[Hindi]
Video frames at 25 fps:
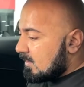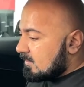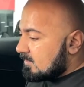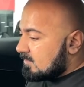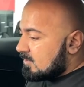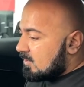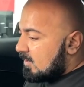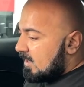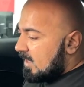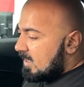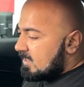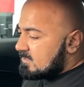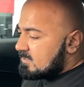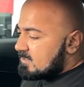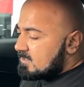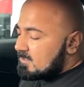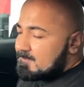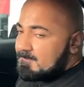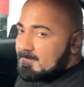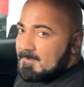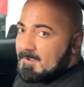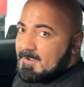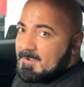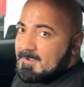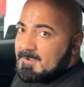सो so गाइस
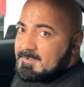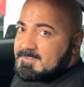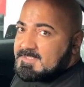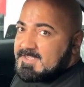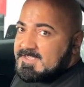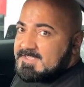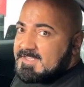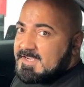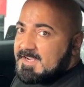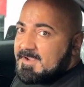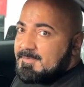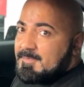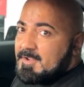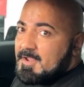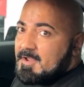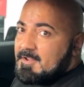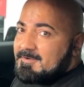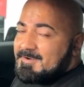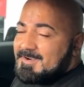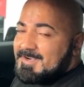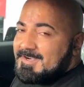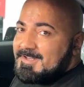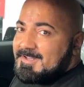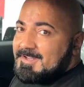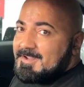uh, जैसा कि मैं
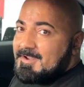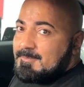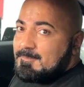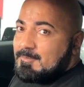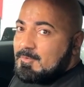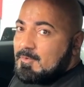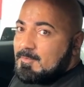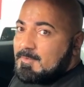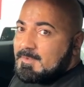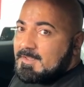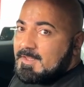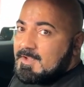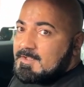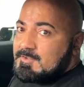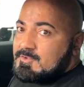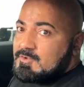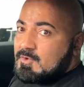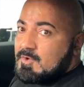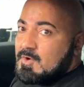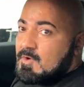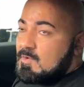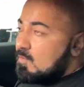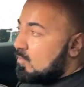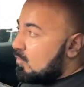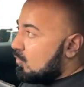ऑलरेडी आपको बता
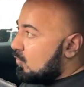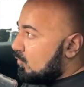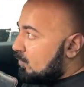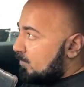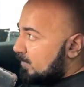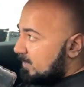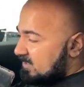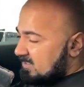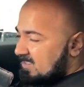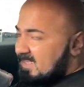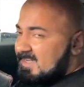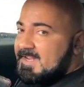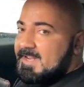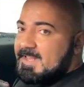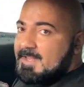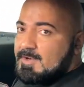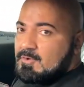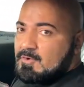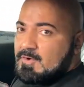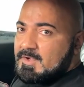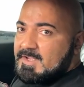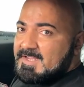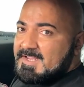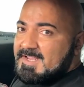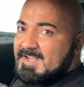चुका हूँ ऊपर से
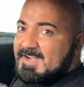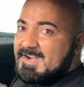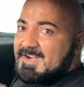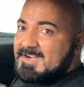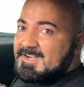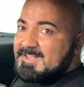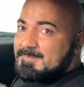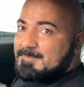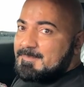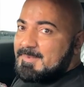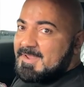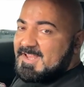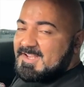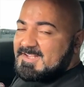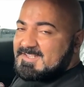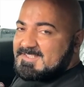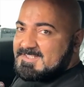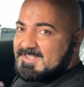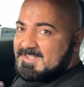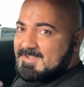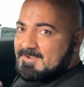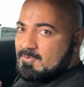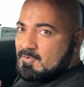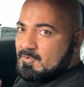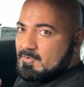नैरो है ये गाड़ी बैक
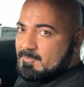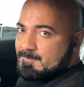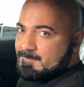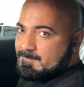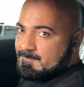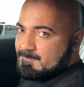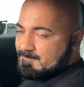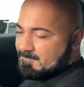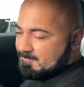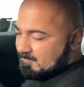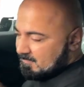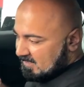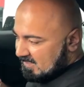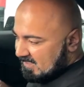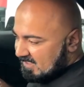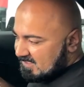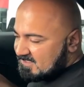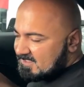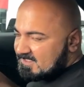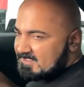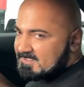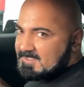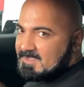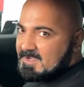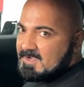से और
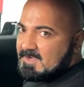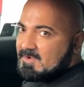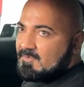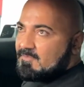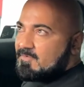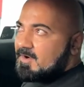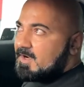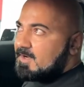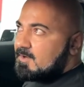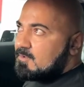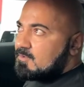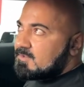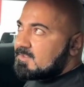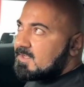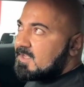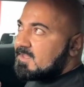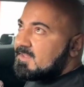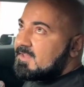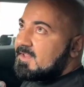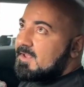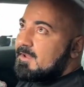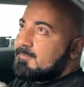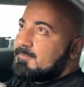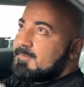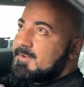नीचे जाके वाइड हो
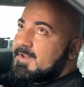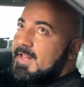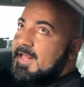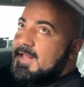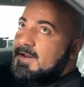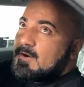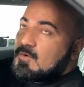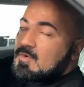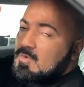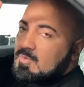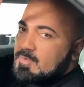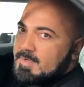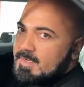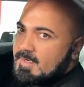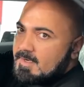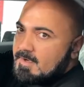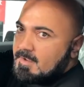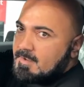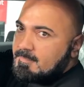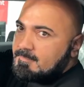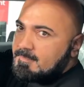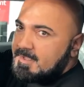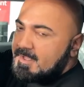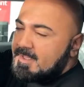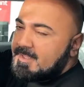जाती है अब नैरो होने का
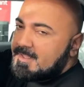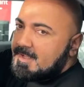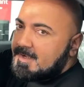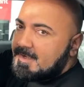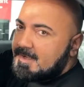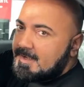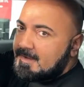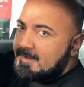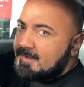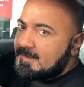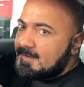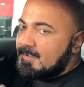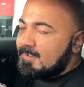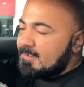अब ये देखें